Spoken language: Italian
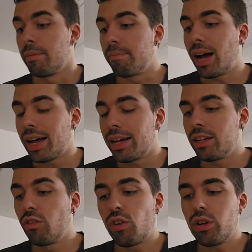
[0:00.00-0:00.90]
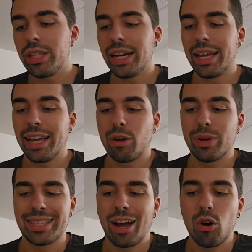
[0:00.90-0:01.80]
Ma non voglio dire che
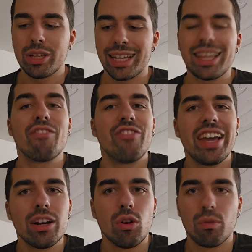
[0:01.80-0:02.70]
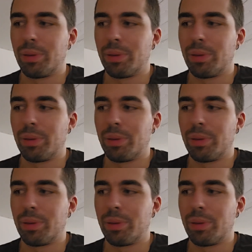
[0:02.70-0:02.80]
questa cosa davvero,